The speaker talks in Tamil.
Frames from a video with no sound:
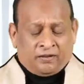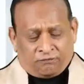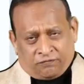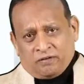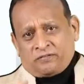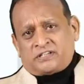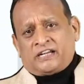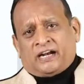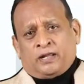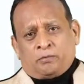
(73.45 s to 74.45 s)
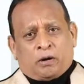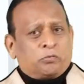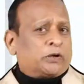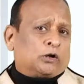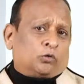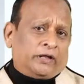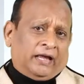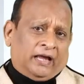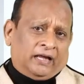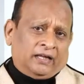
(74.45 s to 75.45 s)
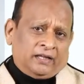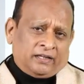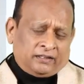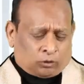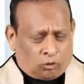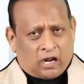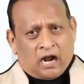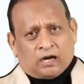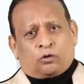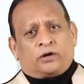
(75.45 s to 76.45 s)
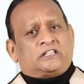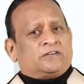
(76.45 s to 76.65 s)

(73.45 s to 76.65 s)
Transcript: இவ்வளோ விஷயங்களையும் அனுபவிக்கக்கூடிய இந்த கோடான கோடி